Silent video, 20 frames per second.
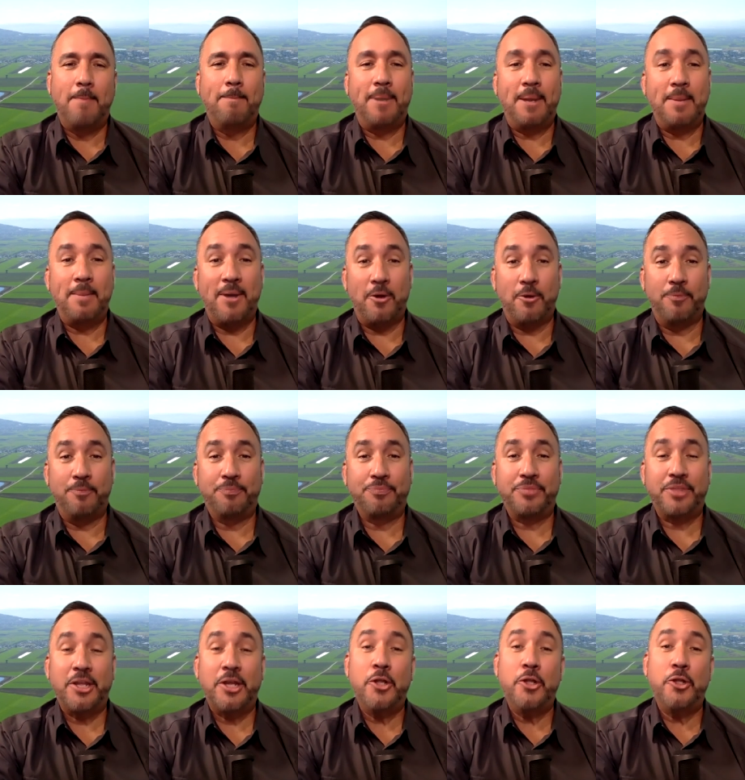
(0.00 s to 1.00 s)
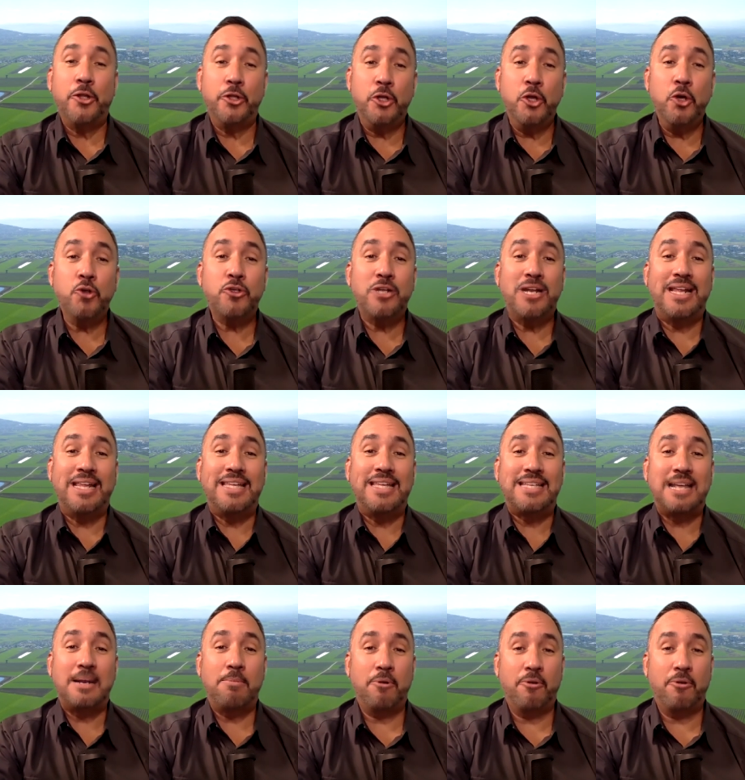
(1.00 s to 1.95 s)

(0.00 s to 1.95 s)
Primero, Dios le dice al